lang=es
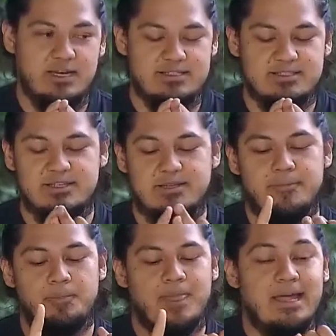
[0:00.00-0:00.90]
terrestre.
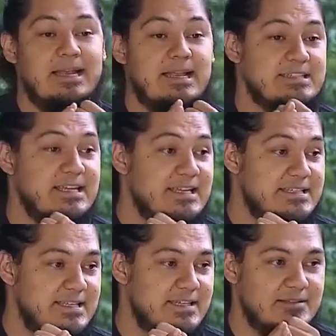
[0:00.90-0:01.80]
La
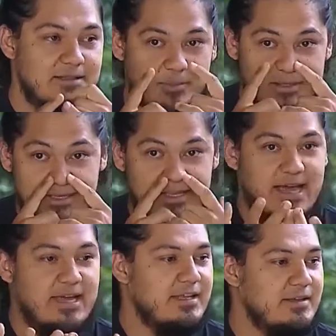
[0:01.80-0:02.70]
celeste depende
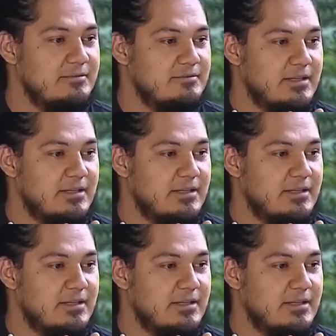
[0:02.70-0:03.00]
del aire,